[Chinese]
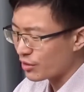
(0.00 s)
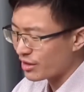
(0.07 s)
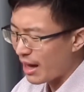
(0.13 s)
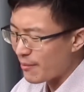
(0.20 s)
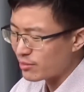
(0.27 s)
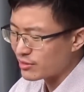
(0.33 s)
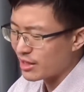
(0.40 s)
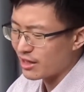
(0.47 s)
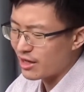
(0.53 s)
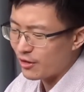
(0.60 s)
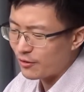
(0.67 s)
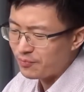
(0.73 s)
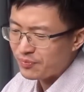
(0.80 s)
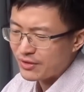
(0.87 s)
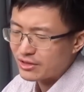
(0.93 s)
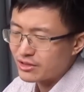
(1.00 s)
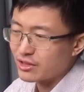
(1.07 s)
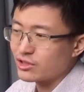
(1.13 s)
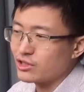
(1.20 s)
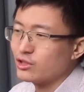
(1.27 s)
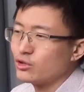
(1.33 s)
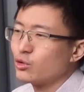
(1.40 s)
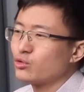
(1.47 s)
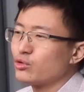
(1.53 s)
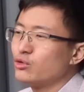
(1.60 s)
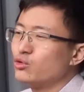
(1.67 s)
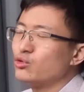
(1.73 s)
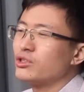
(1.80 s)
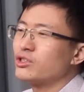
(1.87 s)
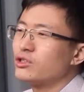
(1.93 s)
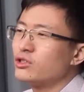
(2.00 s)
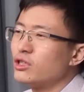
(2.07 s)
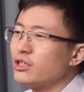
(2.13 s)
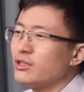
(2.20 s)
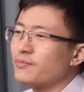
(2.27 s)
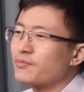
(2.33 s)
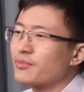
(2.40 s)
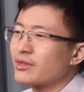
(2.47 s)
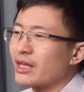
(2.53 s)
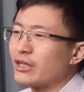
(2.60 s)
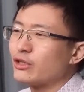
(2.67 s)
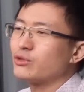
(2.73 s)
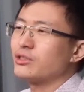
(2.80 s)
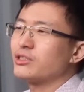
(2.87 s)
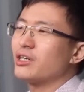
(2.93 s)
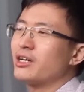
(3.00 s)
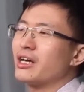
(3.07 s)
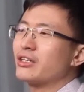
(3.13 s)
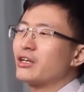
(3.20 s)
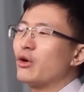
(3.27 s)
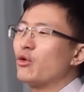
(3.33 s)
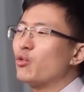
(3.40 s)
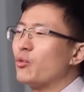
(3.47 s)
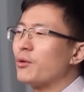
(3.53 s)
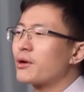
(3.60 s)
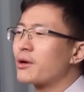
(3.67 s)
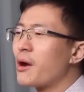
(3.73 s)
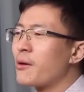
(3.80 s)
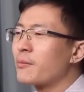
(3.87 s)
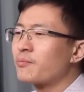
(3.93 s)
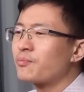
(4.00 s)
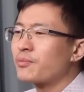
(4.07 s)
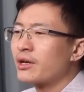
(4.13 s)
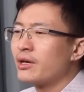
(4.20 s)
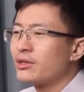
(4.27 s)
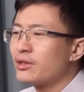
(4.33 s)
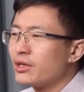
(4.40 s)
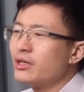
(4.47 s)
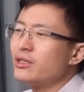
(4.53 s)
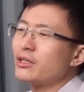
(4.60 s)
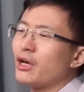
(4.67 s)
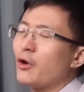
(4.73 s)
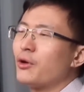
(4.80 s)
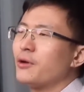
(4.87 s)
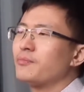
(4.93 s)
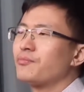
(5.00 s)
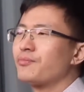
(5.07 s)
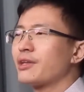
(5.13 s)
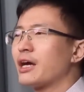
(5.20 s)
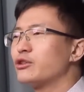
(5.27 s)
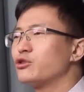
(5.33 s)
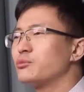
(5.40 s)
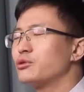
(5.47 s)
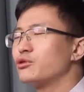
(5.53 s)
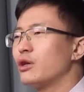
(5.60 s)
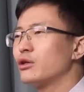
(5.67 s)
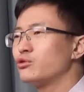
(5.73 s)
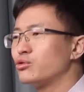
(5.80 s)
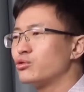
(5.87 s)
果呢，他不想要这个其中选举失利，他就只剩两条路。第一条呢，他就必须要